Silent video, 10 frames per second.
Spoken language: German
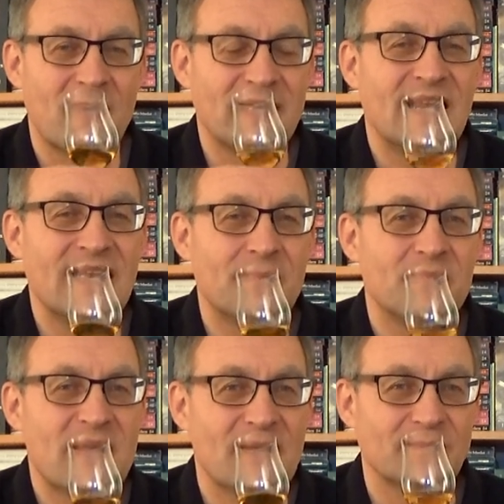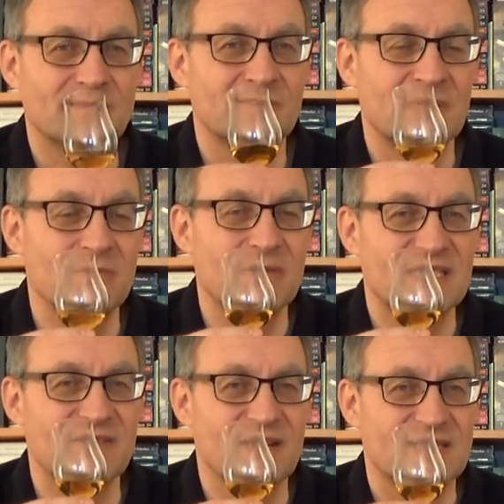Man erlebt mehr mit ein
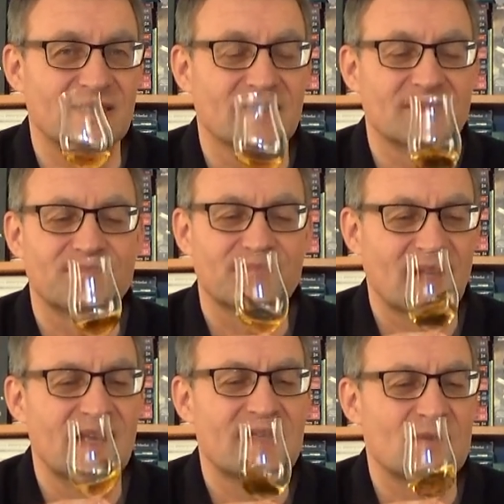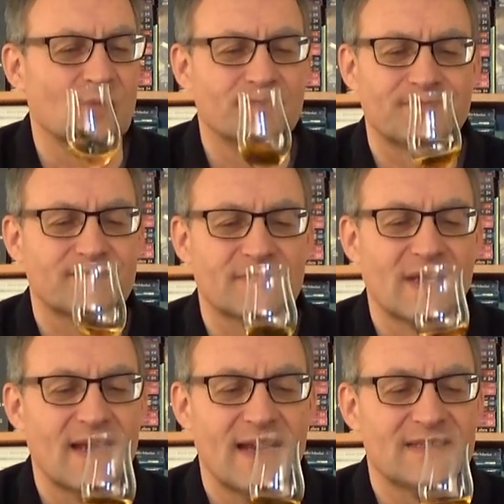bisschen Wasser drin. Ist so.
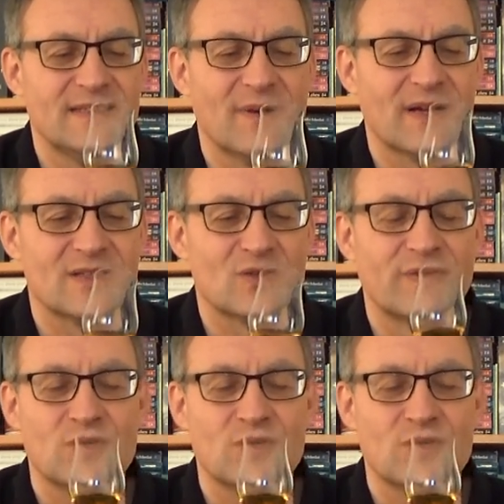Er ist nicht mal ganz so